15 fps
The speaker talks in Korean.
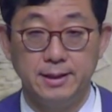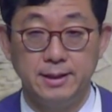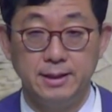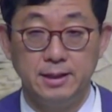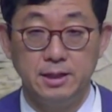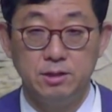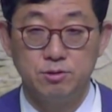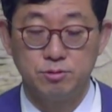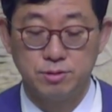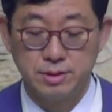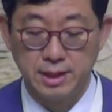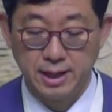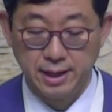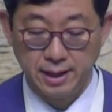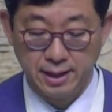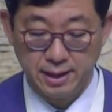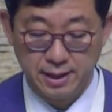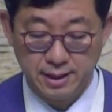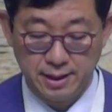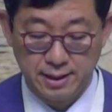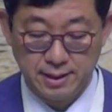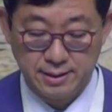이 숙제
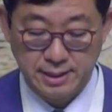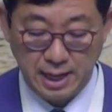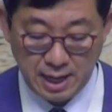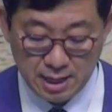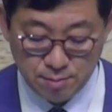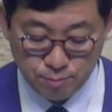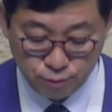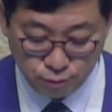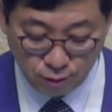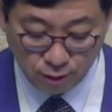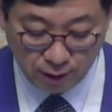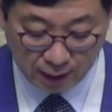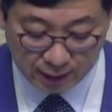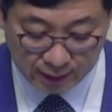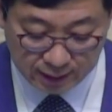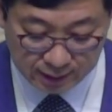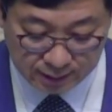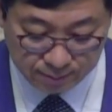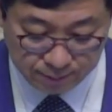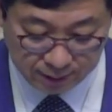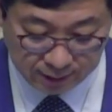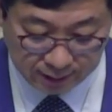잘 풀어나가야
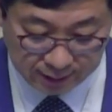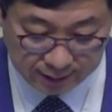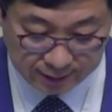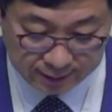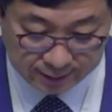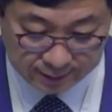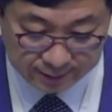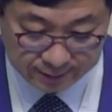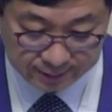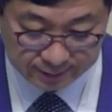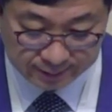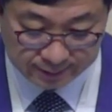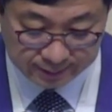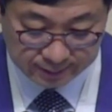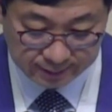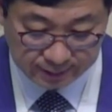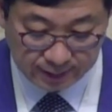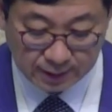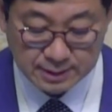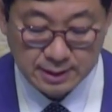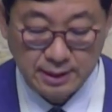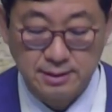됩니다.
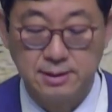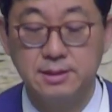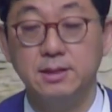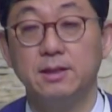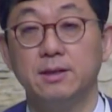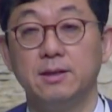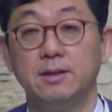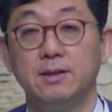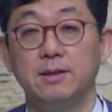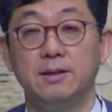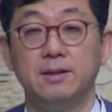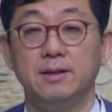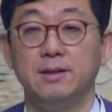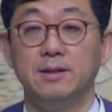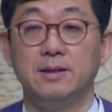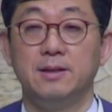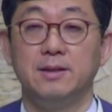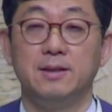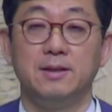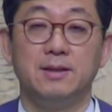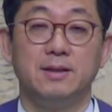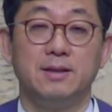학창시절
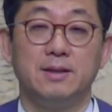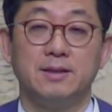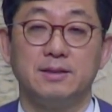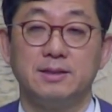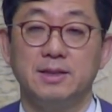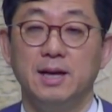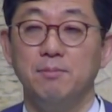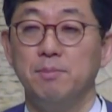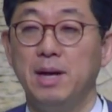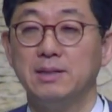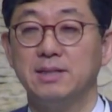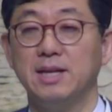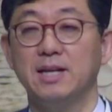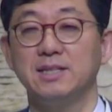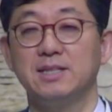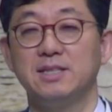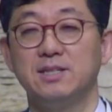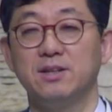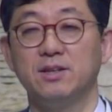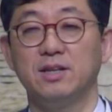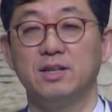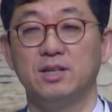참 학창
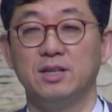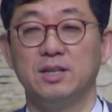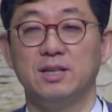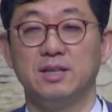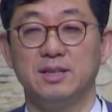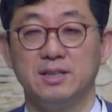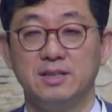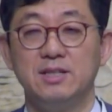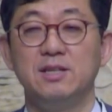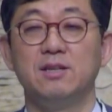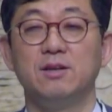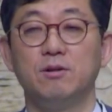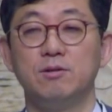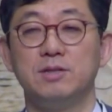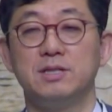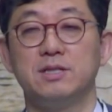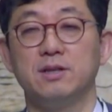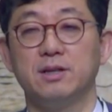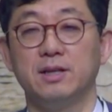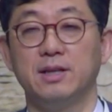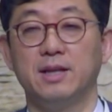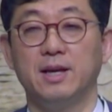시절이 즐거운
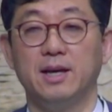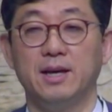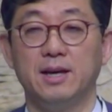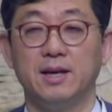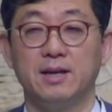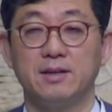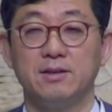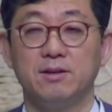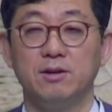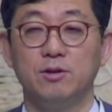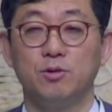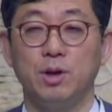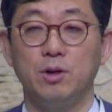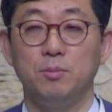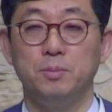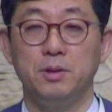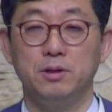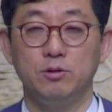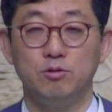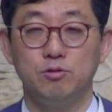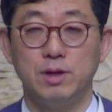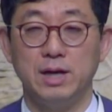시절인데 그걸
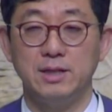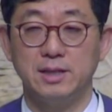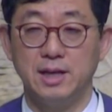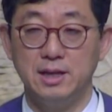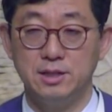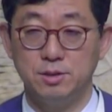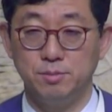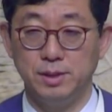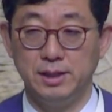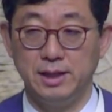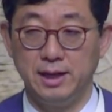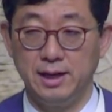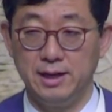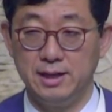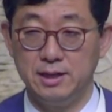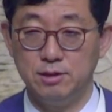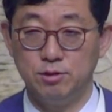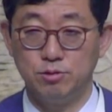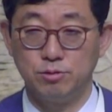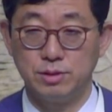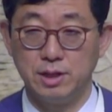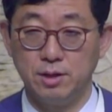괴롭히는 두 가지가 있습니다. 하나는
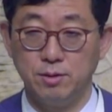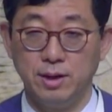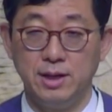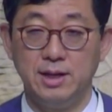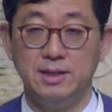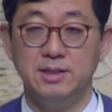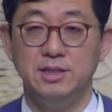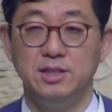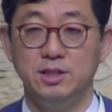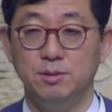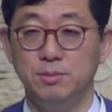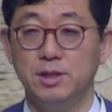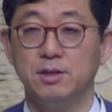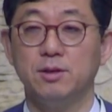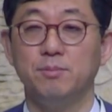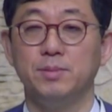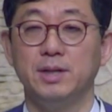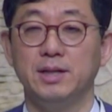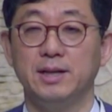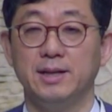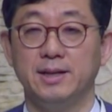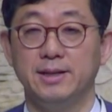숙제이고 하나는 시험일
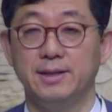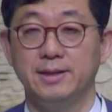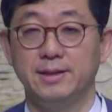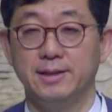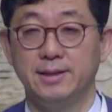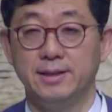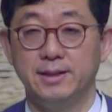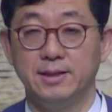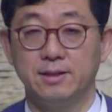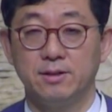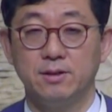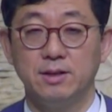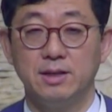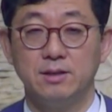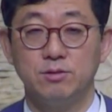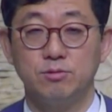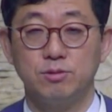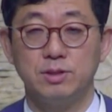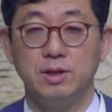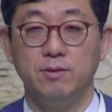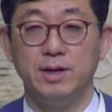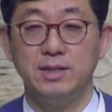겁니다. 그러나 숙제와